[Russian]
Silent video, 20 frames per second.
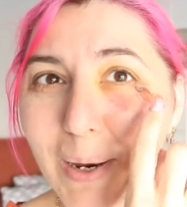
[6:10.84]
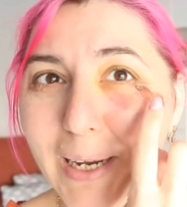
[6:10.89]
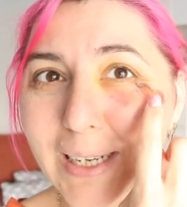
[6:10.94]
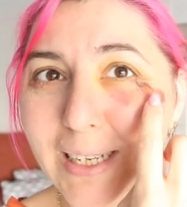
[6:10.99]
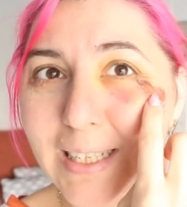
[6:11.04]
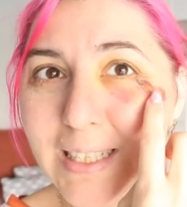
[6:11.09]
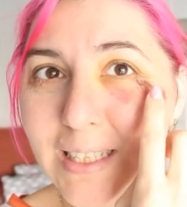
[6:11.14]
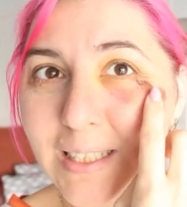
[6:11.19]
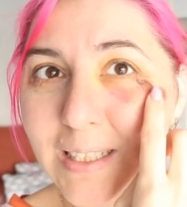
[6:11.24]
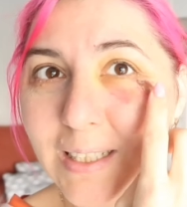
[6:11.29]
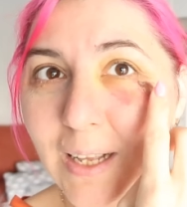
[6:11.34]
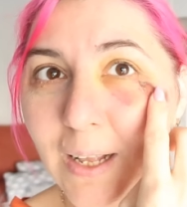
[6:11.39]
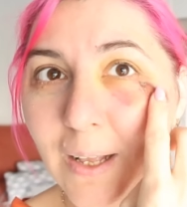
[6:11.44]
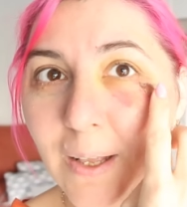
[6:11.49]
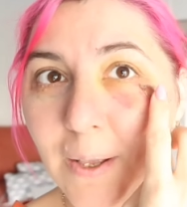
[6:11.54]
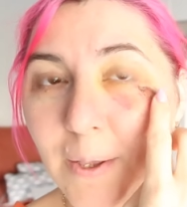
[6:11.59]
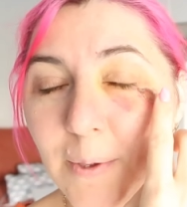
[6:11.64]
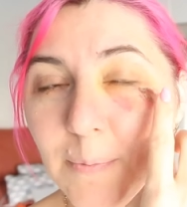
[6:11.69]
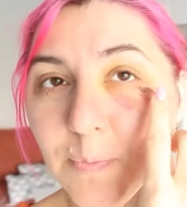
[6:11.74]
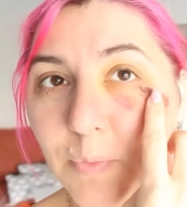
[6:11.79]
баранить
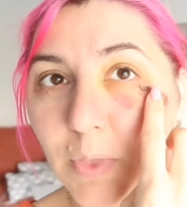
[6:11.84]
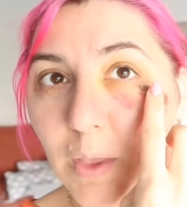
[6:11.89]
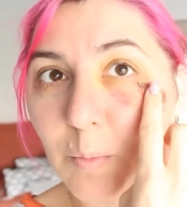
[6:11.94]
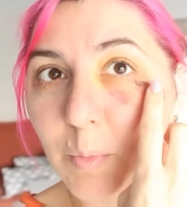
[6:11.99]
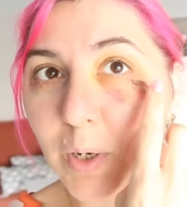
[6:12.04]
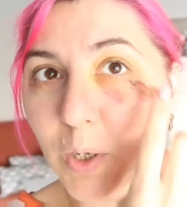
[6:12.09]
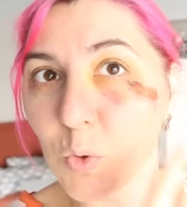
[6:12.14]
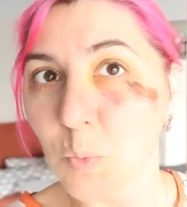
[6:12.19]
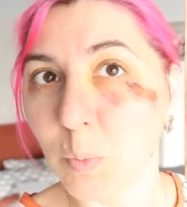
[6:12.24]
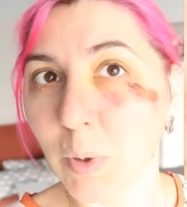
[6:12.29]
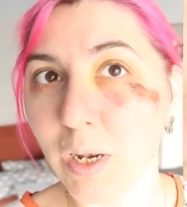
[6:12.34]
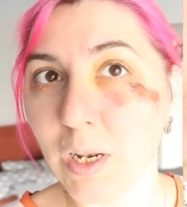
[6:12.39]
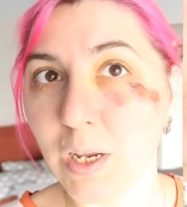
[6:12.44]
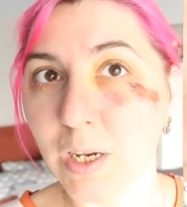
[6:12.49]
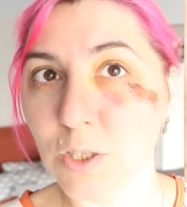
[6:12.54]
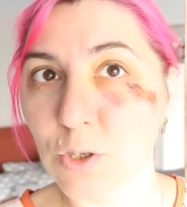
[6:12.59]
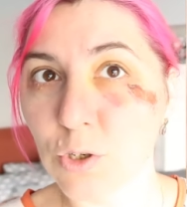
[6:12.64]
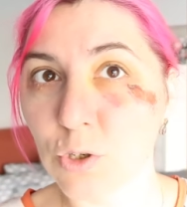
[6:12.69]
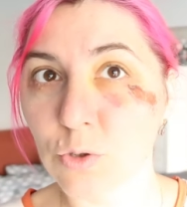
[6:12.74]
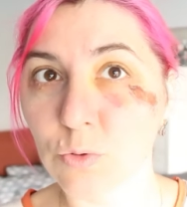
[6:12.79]
мою
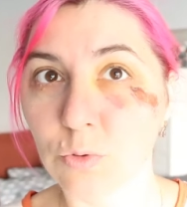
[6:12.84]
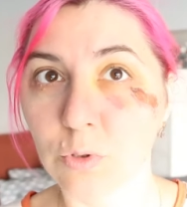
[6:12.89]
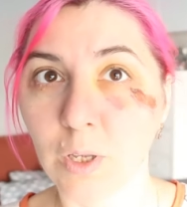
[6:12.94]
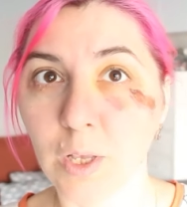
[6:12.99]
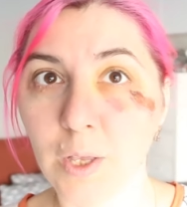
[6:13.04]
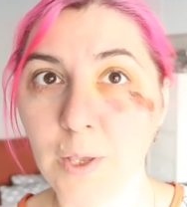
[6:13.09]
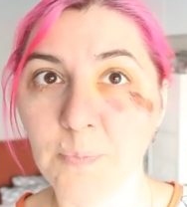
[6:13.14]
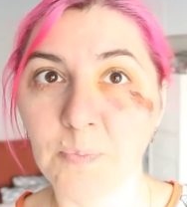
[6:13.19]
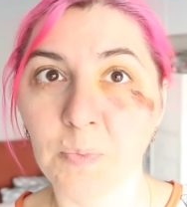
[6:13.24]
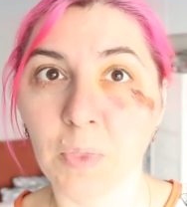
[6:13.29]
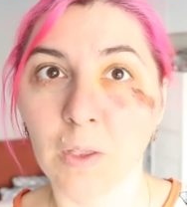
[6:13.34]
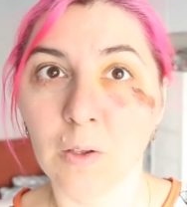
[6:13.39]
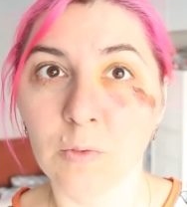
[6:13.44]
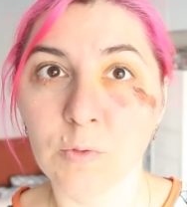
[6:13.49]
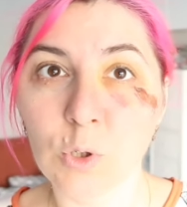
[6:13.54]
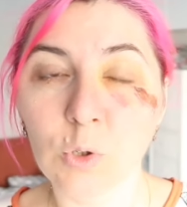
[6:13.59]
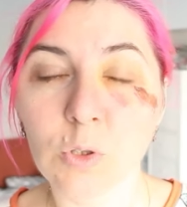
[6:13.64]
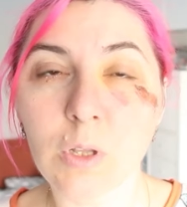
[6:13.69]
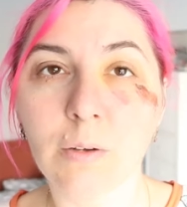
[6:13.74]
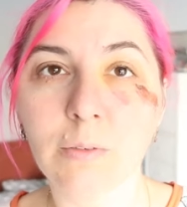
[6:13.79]
болячечку.
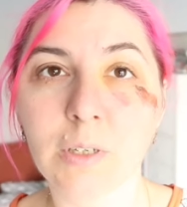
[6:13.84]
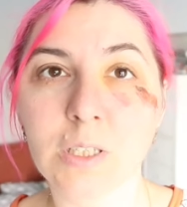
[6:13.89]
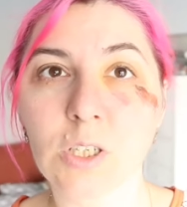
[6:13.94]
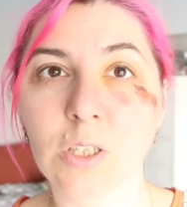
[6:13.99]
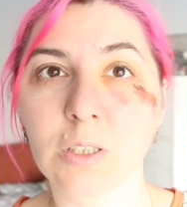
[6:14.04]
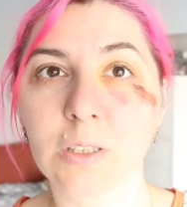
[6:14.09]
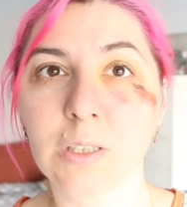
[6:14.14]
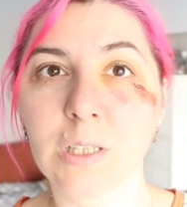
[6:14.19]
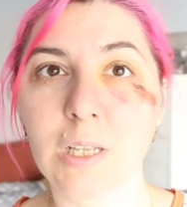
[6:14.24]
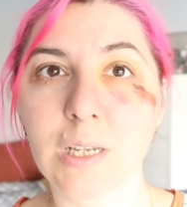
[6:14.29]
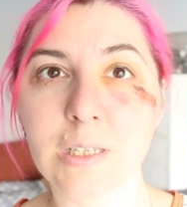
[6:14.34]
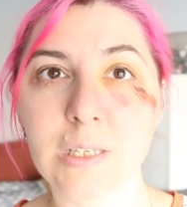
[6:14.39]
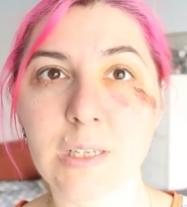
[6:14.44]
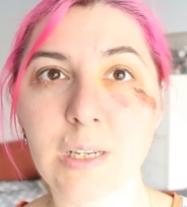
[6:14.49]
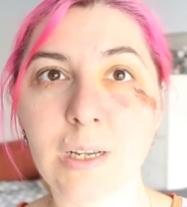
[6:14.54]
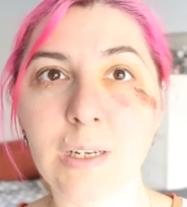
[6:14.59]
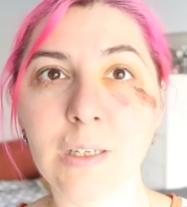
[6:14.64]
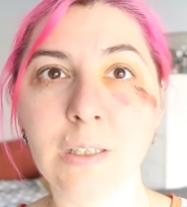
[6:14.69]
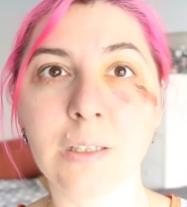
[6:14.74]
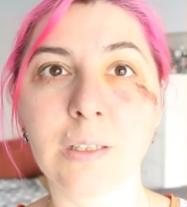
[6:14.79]
Все на ваших
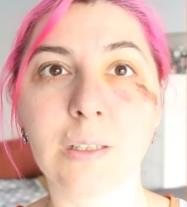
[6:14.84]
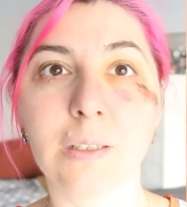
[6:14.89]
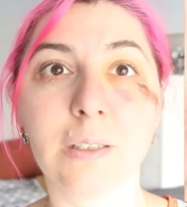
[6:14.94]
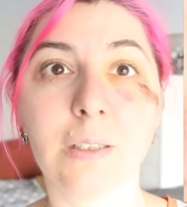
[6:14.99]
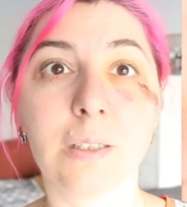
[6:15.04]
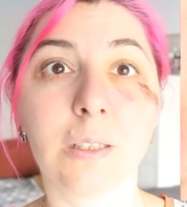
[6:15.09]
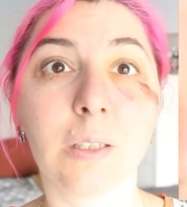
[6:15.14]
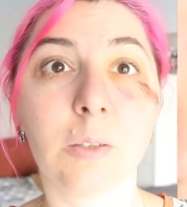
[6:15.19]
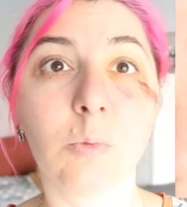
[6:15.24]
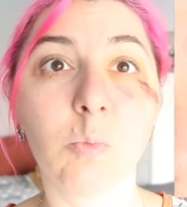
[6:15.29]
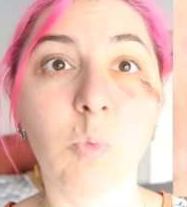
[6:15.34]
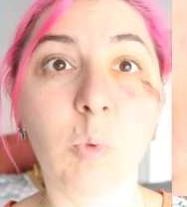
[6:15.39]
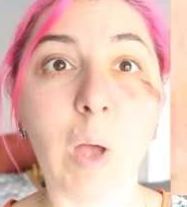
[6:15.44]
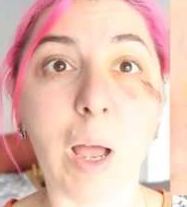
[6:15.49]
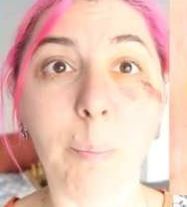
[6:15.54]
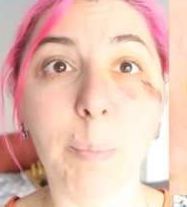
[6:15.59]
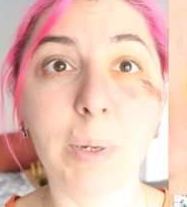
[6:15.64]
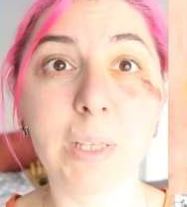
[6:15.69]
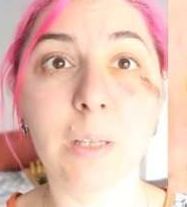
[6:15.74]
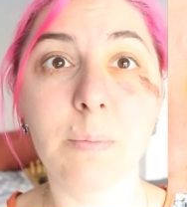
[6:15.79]
глазах. Э,
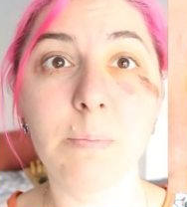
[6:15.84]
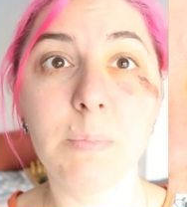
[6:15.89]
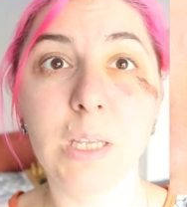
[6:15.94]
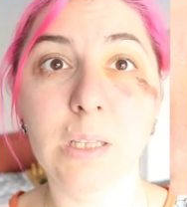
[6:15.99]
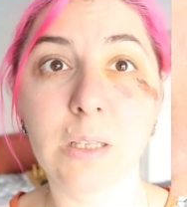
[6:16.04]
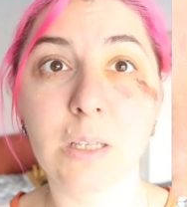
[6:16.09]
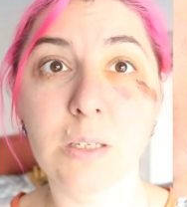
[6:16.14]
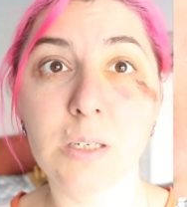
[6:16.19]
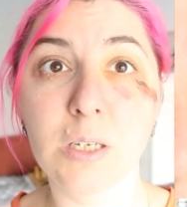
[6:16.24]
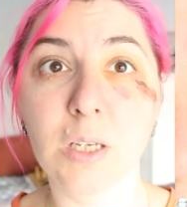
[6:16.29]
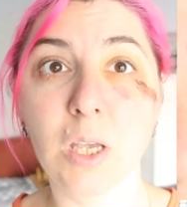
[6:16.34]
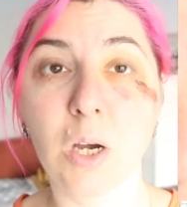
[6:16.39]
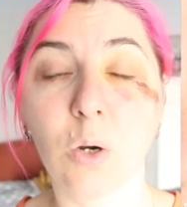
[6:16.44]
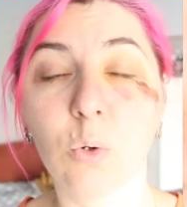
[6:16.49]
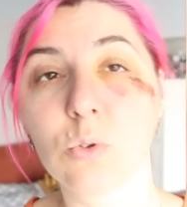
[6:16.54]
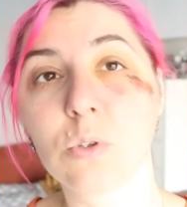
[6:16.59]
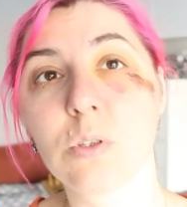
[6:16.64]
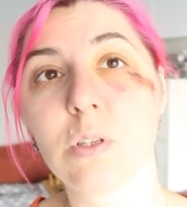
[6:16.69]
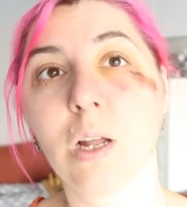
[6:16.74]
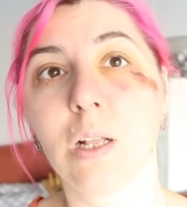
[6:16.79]
об этом методе
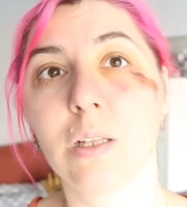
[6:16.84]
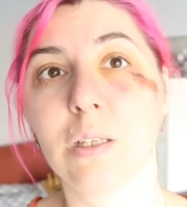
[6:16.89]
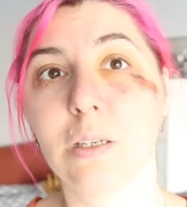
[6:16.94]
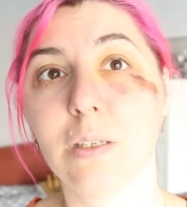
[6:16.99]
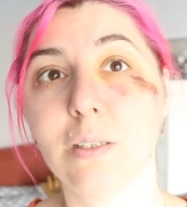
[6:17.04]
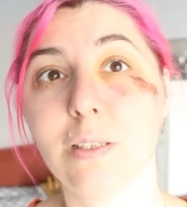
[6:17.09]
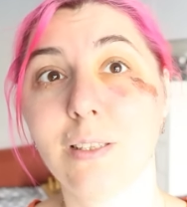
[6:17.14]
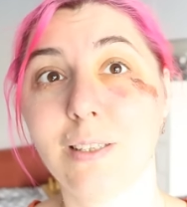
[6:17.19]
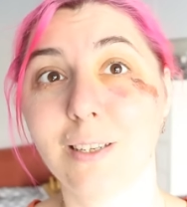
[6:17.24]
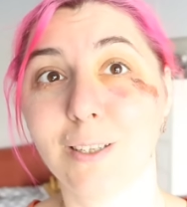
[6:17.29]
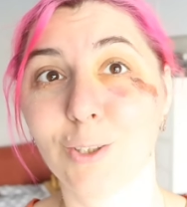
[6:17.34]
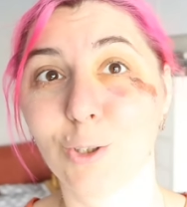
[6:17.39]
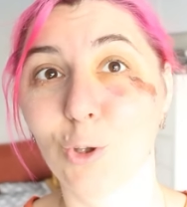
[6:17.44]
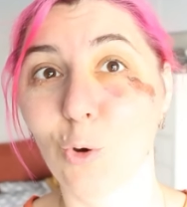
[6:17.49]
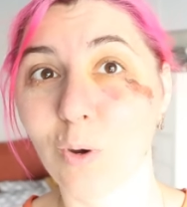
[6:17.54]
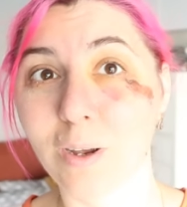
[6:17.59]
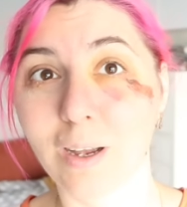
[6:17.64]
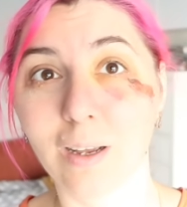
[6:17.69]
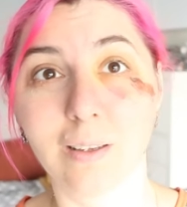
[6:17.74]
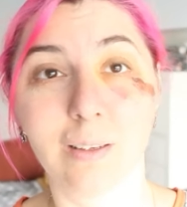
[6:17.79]
я узнала из
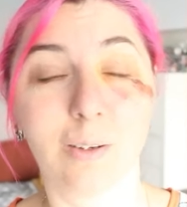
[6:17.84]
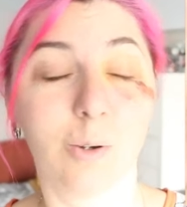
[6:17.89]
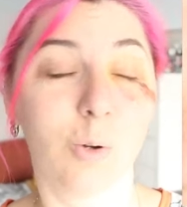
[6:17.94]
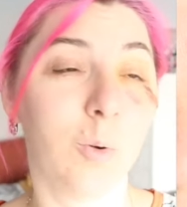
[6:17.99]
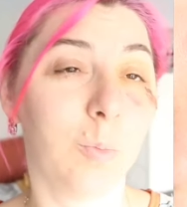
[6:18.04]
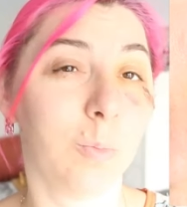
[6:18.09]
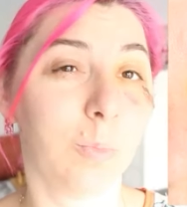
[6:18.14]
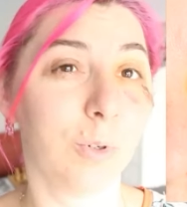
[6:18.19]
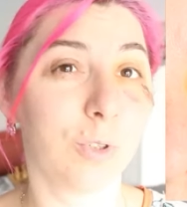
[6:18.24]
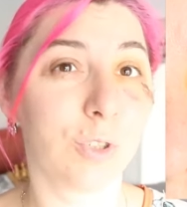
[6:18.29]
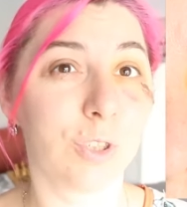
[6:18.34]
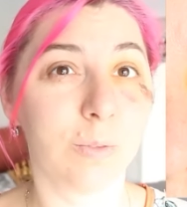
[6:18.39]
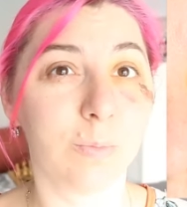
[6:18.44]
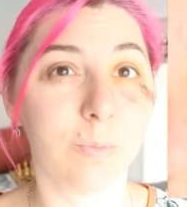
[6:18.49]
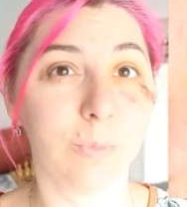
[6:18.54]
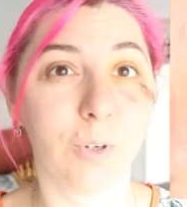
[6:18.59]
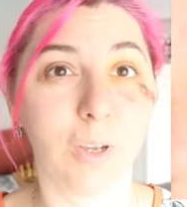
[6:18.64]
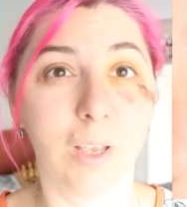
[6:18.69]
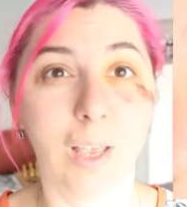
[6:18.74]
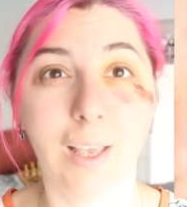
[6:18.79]
ТикТока. О боже
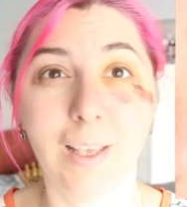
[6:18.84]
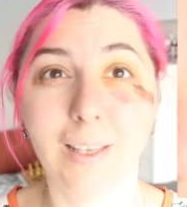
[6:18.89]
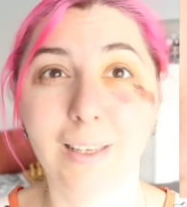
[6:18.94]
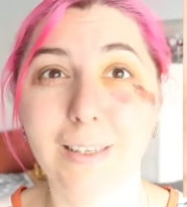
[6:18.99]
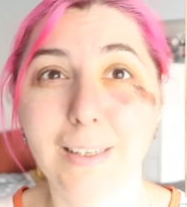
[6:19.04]
мой,